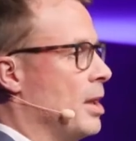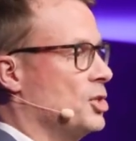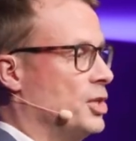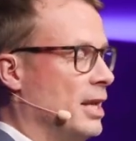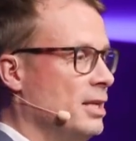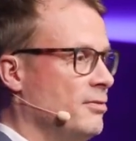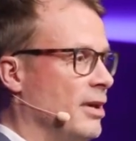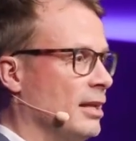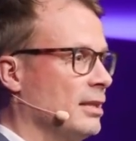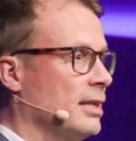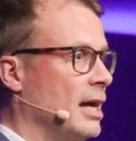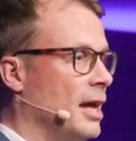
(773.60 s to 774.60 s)
erstellt
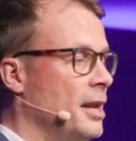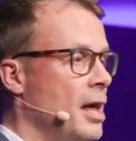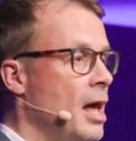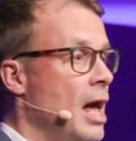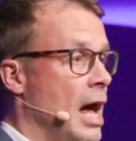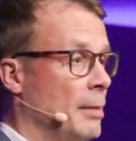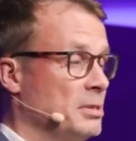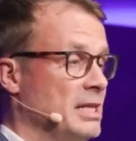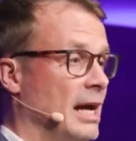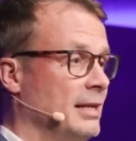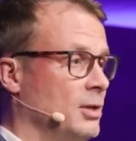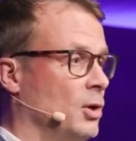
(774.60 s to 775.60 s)
werden kann, aber
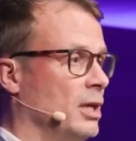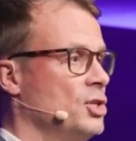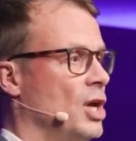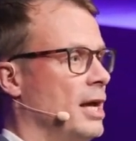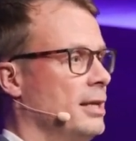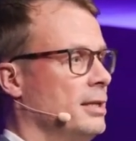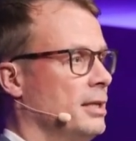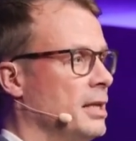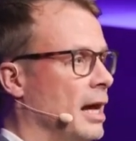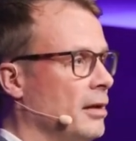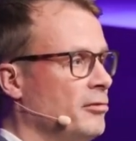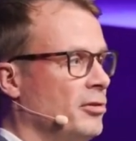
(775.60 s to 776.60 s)
sie hat doch entscheidenden
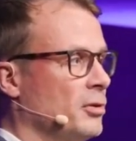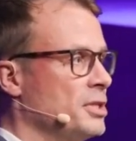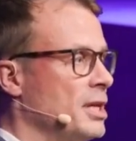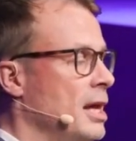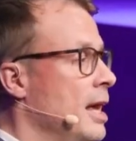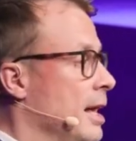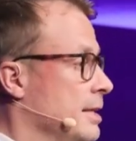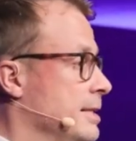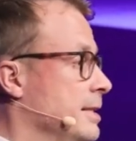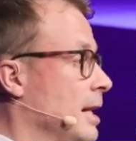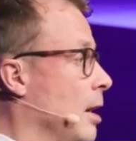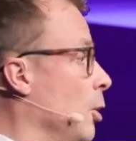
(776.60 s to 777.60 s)
Einfluss.
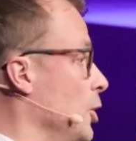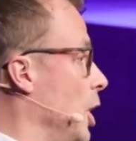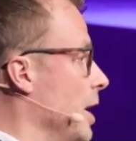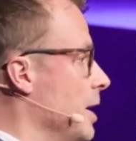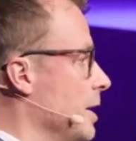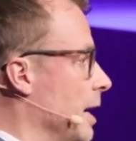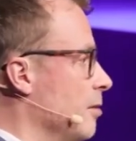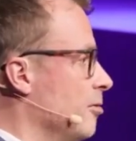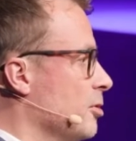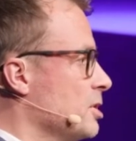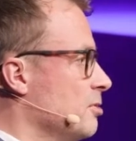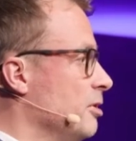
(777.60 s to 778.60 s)
Sicher auch noch einen
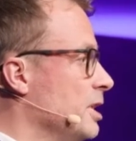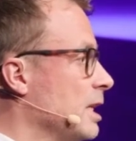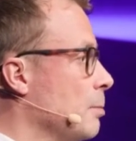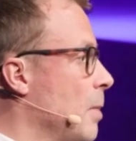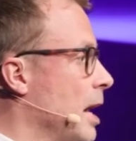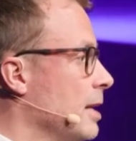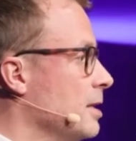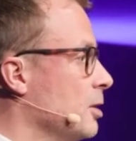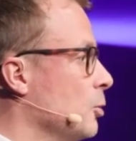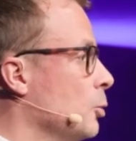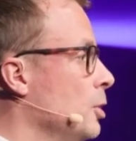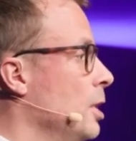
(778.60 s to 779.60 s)
Einfluss, wie die Gemeinde
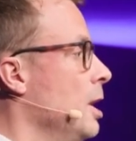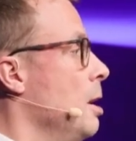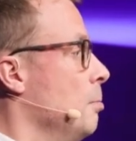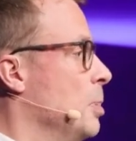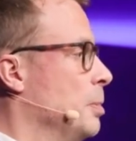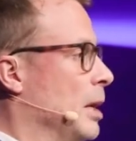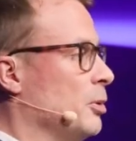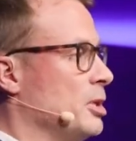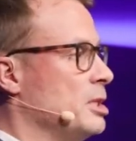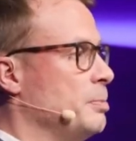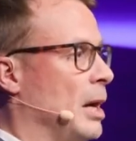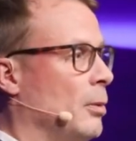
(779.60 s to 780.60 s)

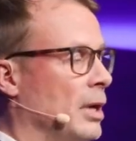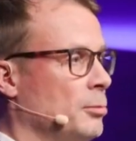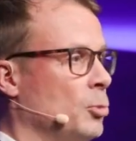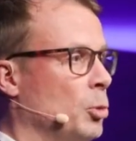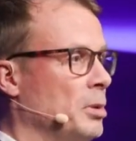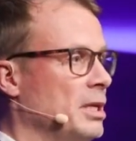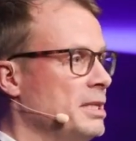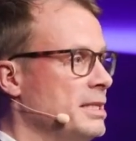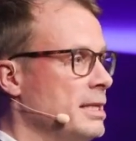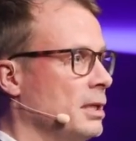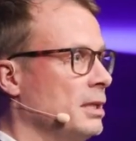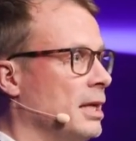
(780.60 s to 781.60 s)
unbebautes Bauland
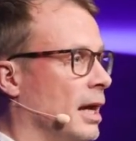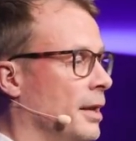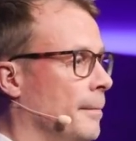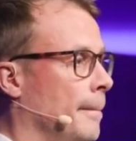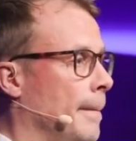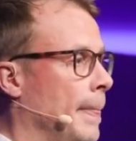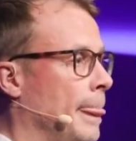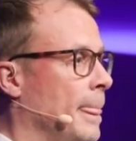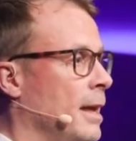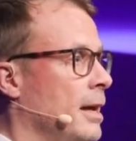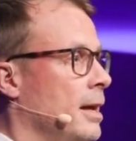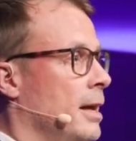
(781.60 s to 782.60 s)
mobilisieren kann.
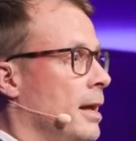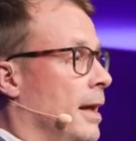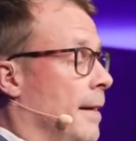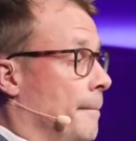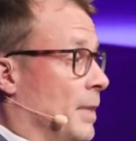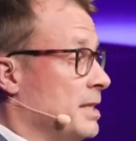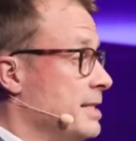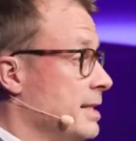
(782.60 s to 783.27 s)
Man